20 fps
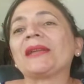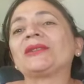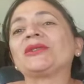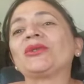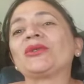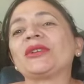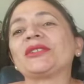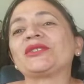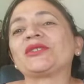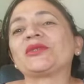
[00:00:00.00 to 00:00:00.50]

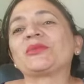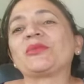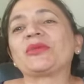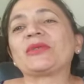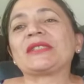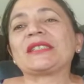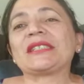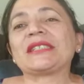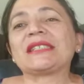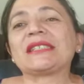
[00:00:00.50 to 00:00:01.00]
estou à
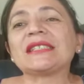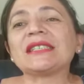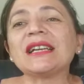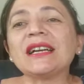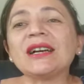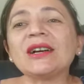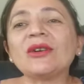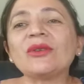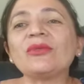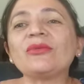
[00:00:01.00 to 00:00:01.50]

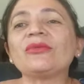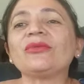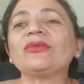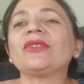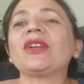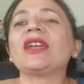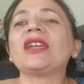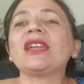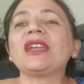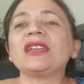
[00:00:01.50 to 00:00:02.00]
disposição,
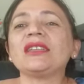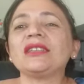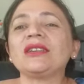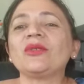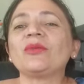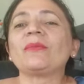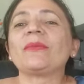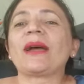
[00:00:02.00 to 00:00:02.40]
venham,